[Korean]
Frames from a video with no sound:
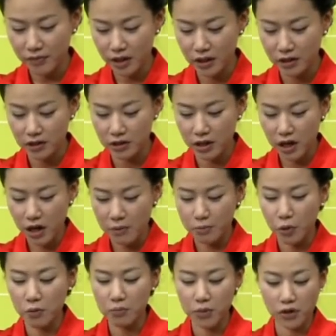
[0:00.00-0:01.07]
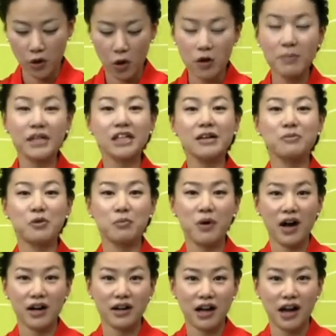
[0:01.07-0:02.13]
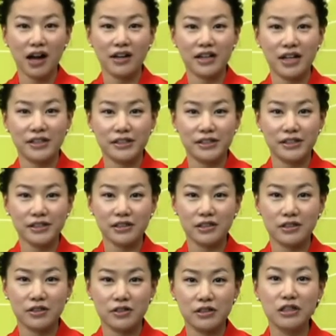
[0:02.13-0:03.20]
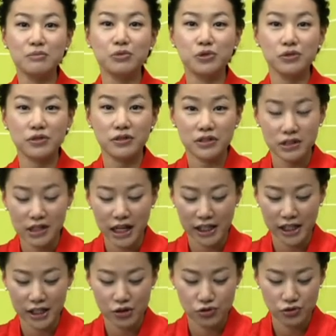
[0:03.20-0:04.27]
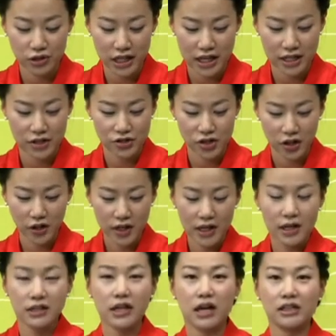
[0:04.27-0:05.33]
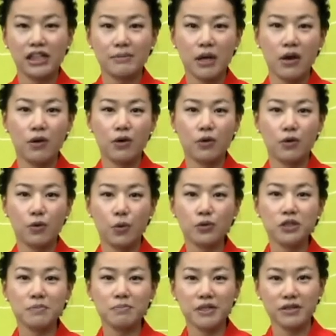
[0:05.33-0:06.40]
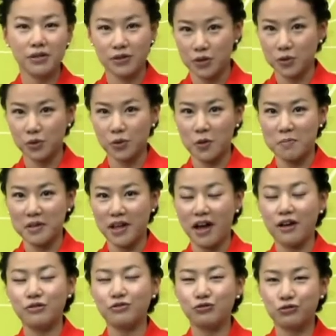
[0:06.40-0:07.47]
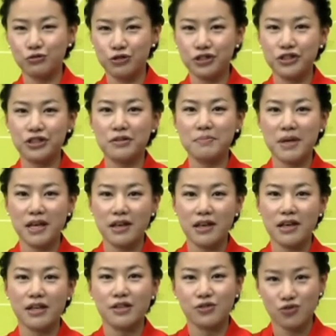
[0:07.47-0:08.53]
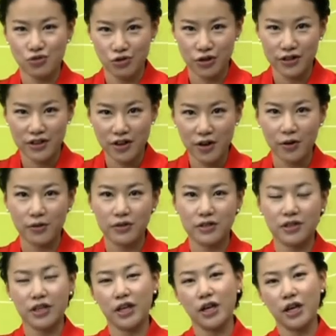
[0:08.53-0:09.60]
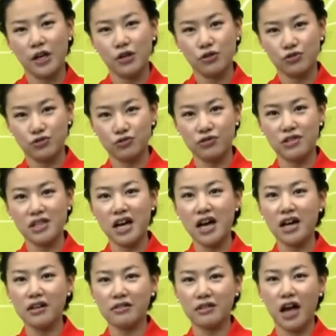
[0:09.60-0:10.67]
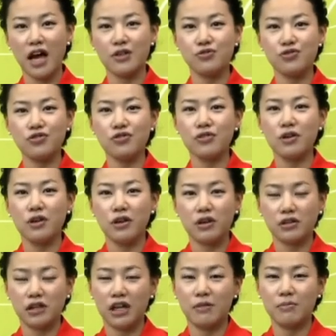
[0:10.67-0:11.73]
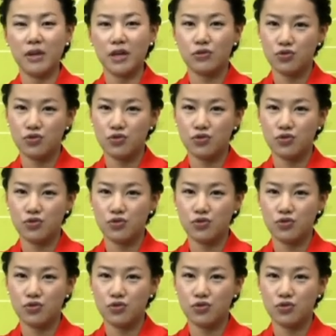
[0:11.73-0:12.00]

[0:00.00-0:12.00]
그 뭐뭐 얼마나 뭐뭐한가라는 그런 의문을 나타내 주는 얘기죠. 자, 그다음에 50m 정도 됩니다. 50미左右 이렇게 숫자, 단위, 그다음에